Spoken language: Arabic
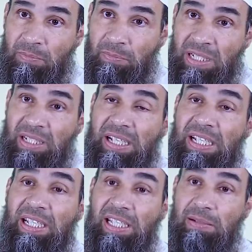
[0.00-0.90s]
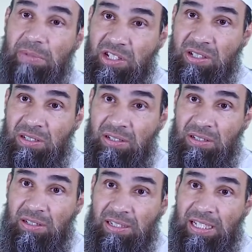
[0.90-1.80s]
من ريح المسك
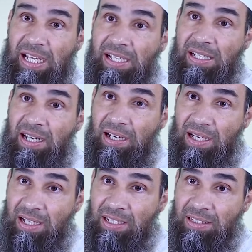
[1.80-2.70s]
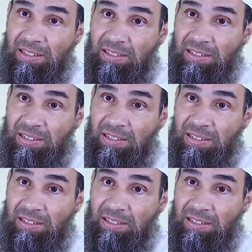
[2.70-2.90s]
لأنها